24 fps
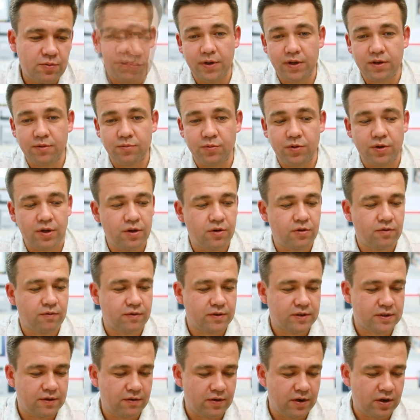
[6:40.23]
поэтому я ее
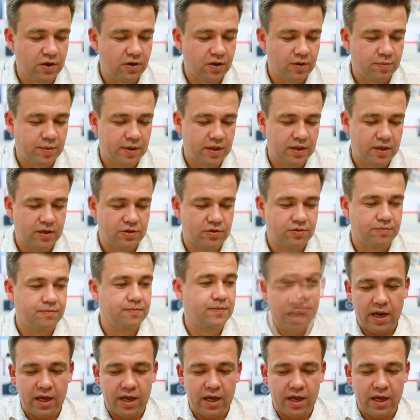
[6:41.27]
выставляю на продажу.